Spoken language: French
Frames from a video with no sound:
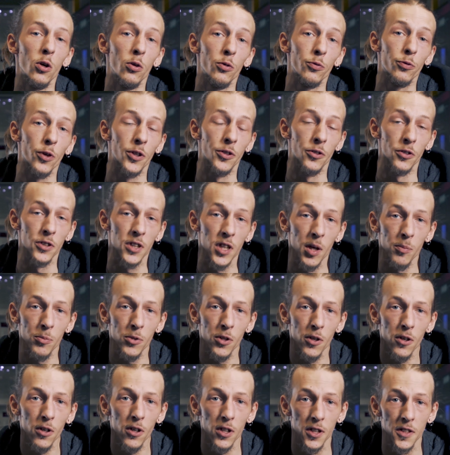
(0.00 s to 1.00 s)
Une fois dans le
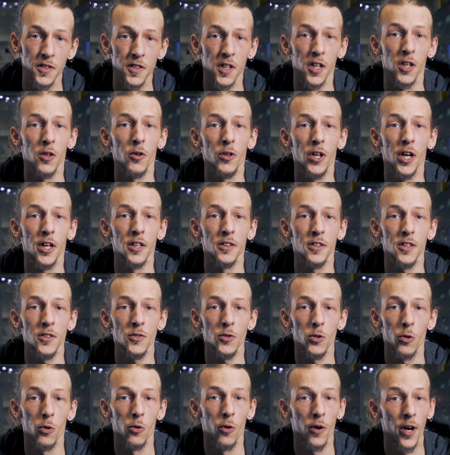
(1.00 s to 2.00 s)
capteur, les
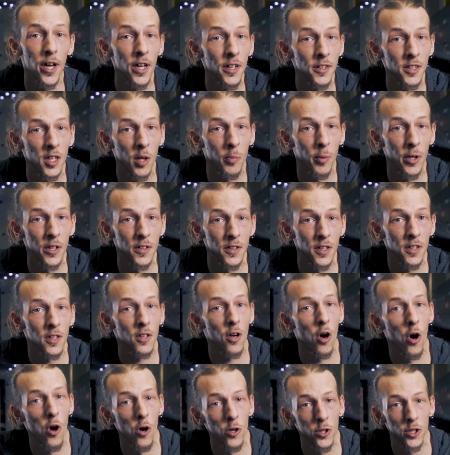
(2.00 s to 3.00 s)
irrégularités seront
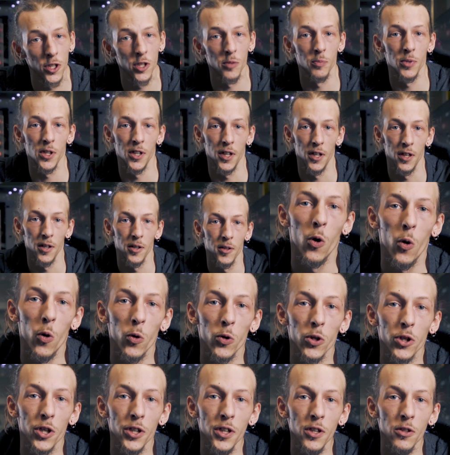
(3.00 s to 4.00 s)
réinterprétées en code binaire.
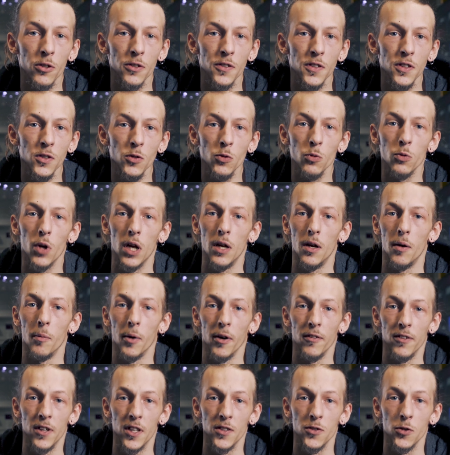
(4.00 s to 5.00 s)
On le connaît aussi sous
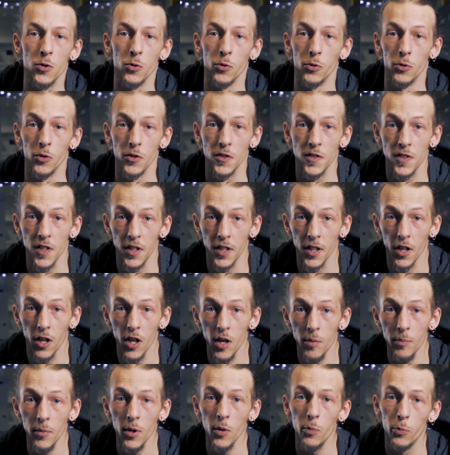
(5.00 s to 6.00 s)
l'abréviation de
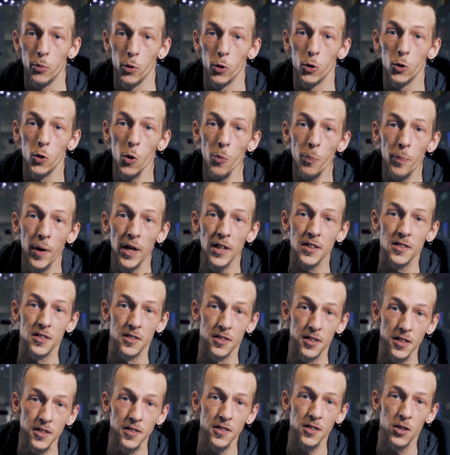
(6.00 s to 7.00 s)
CD-ROM pour
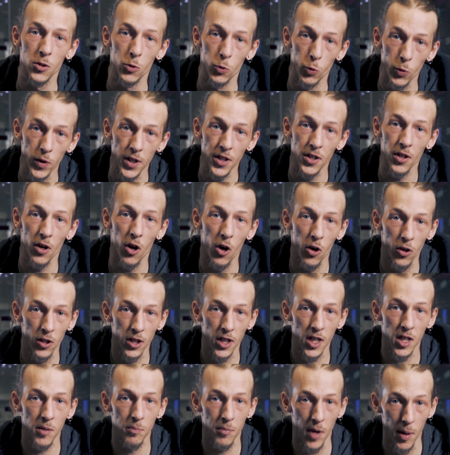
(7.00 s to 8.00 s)
Compact Disc Read
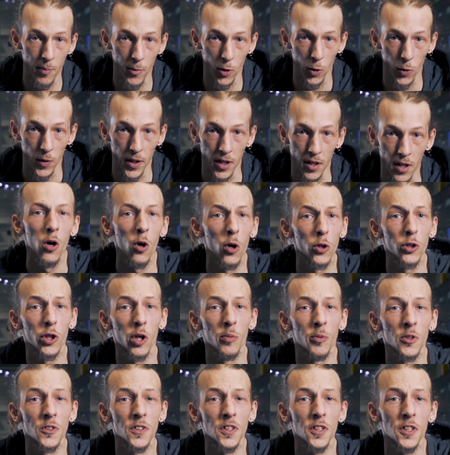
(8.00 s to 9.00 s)
Only Memory.
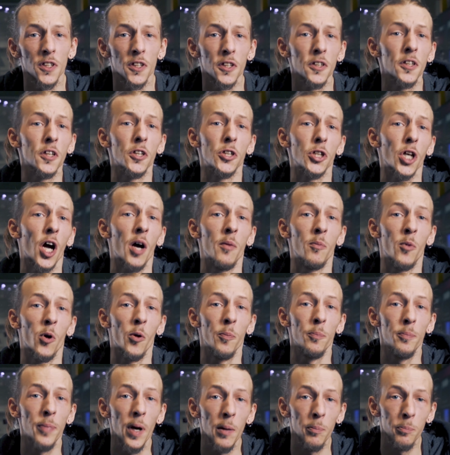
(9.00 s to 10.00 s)
Autrement dit, il n'était
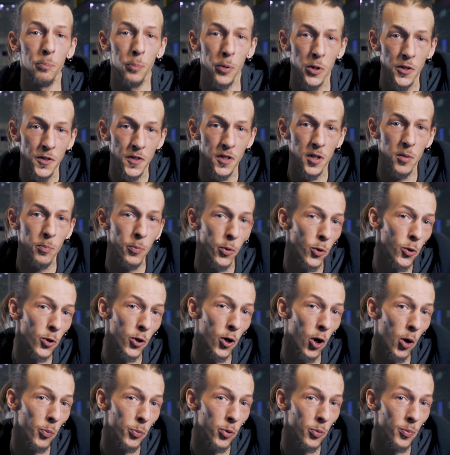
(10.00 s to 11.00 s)
généralement pas possible pour
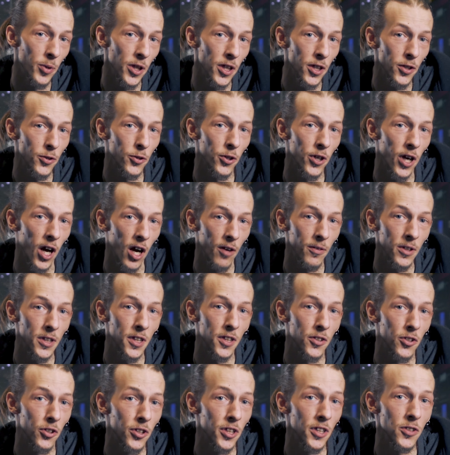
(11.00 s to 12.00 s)
le grand public de graver
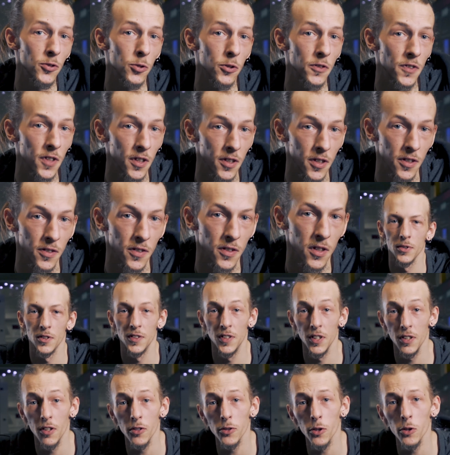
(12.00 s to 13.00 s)
des données sur ces disques.
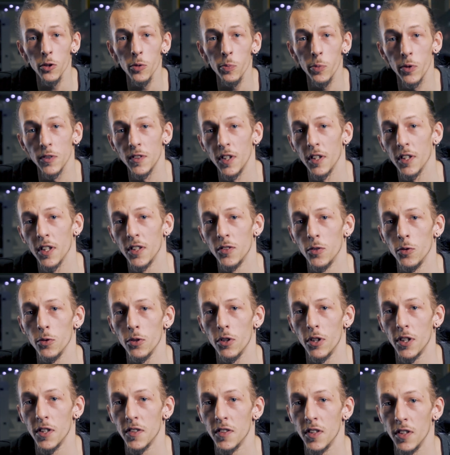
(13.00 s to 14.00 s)
C'est entre autres pour cette
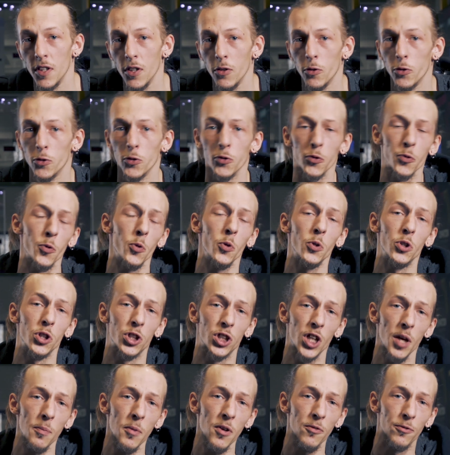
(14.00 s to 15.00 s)
raison que les CD ne se sont
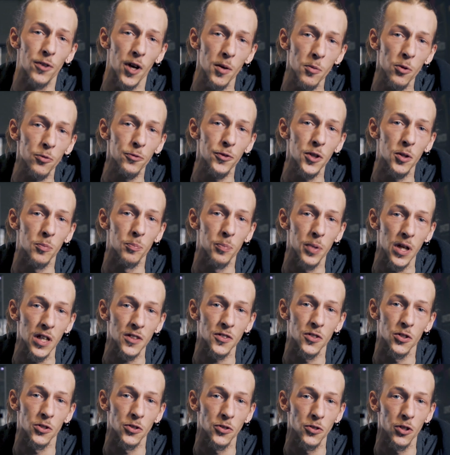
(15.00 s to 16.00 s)
jamais vraiment fait une
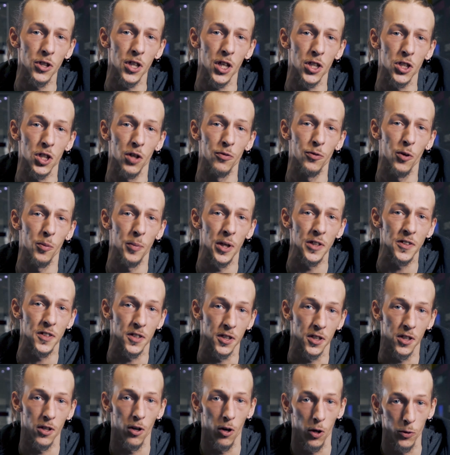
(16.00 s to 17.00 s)
place dans le stockage
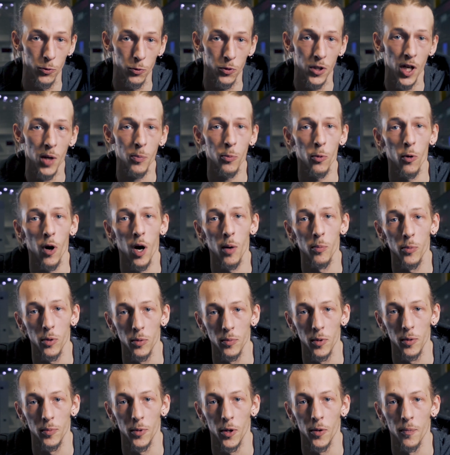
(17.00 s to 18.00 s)
informatique, en tout cas pour un
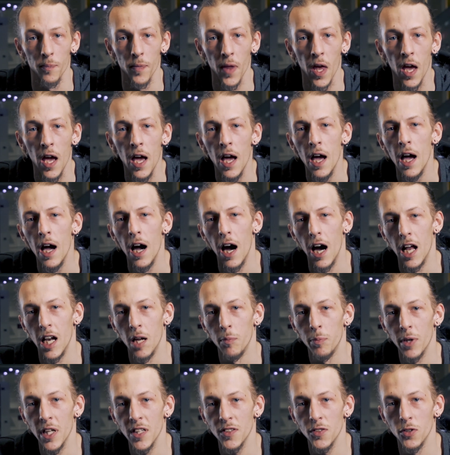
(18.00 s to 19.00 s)
bon moment. À
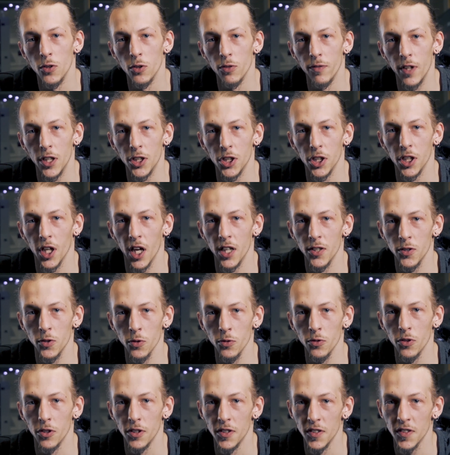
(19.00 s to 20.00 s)
la place, une nouvelle
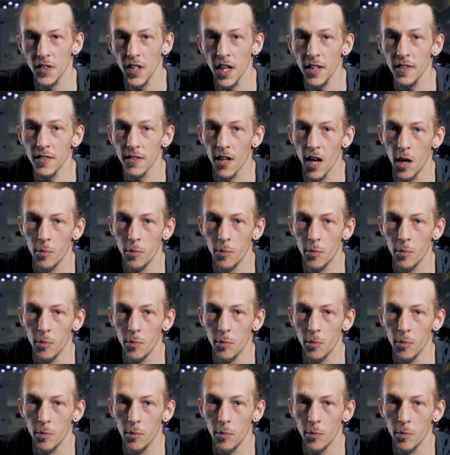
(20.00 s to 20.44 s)
génération de disquettes